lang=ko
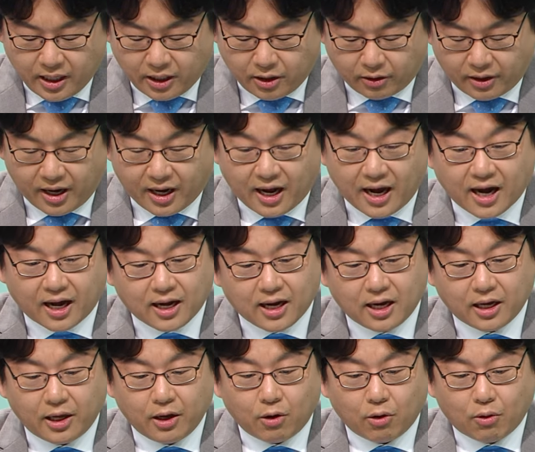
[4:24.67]
이렇게
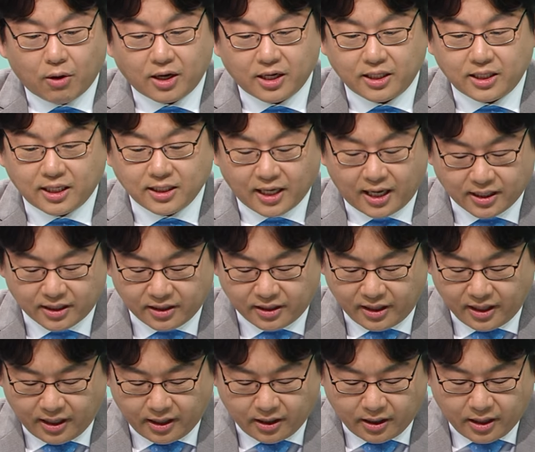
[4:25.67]
각각의 역할이 다
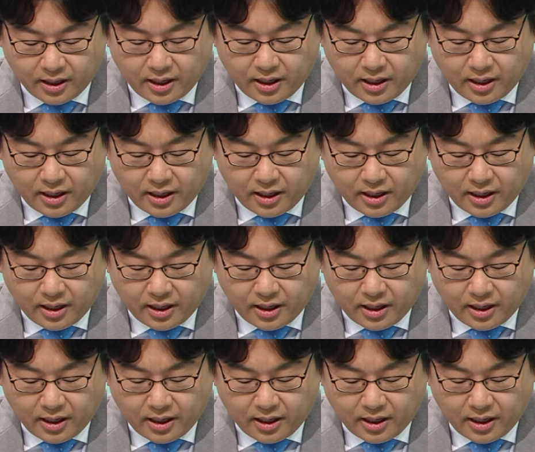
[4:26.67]
다른데